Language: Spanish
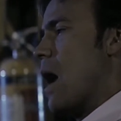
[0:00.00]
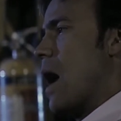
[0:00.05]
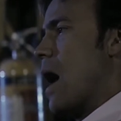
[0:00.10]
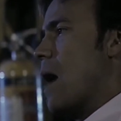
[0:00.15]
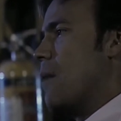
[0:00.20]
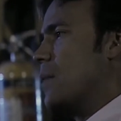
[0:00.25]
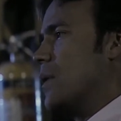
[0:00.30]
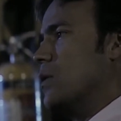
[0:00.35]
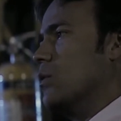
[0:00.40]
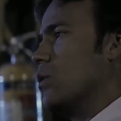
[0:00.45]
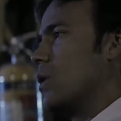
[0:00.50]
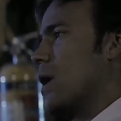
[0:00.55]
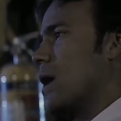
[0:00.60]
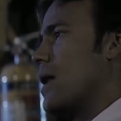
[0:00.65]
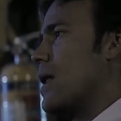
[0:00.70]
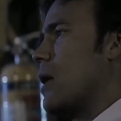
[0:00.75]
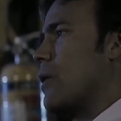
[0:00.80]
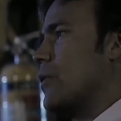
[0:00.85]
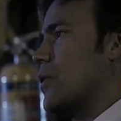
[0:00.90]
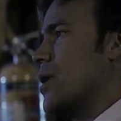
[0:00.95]
A mí
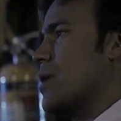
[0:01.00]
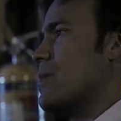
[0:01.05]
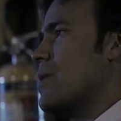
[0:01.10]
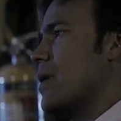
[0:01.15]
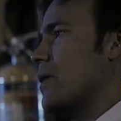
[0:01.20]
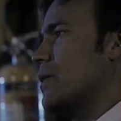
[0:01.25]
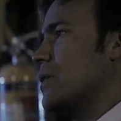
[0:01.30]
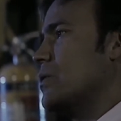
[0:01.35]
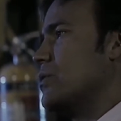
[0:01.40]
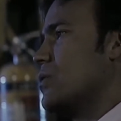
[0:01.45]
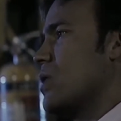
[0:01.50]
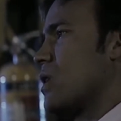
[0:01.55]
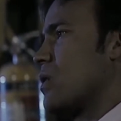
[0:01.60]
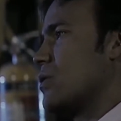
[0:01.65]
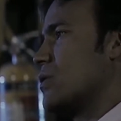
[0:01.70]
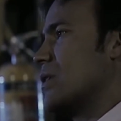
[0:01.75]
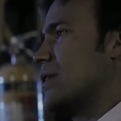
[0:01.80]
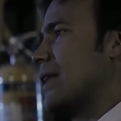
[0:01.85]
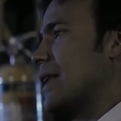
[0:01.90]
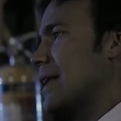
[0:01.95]
nunca en la vida me habían dicho
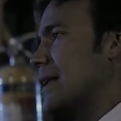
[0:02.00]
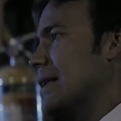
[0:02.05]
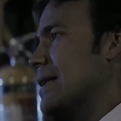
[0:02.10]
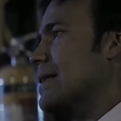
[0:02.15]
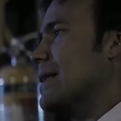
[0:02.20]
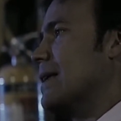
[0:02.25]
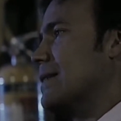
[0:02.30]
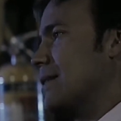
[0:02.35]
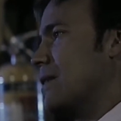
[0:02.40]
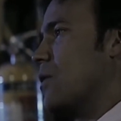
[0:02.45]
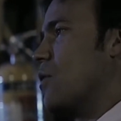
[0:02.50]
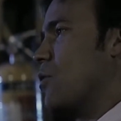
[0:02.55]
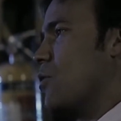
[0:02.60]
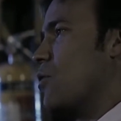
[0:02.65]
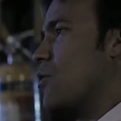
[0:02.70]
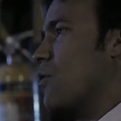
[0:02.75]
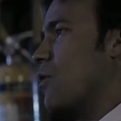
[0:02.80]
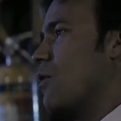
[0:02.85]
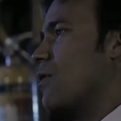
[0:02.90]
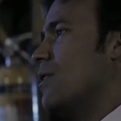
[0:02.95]
una cosa tan linda, se lo
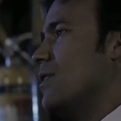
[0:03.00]
juro.